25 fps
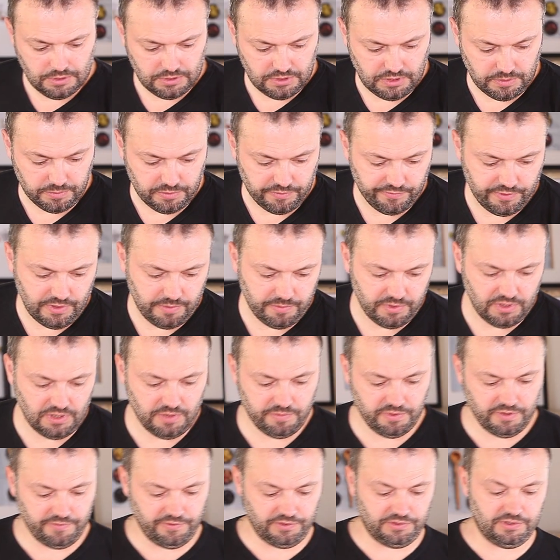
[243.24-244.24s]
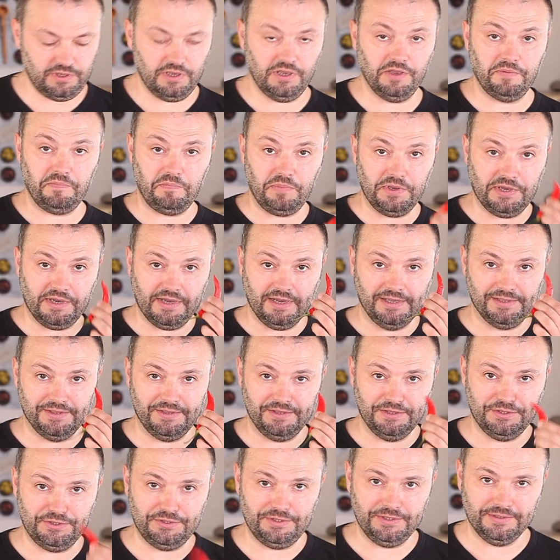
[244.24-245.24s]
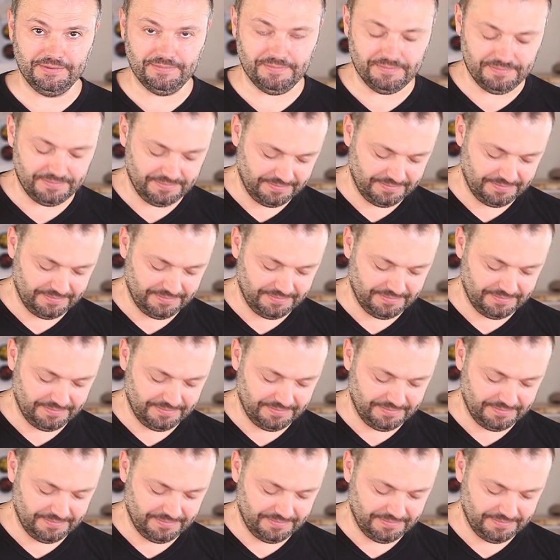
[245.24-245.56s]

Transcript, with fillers: Самое время добавить пикантности.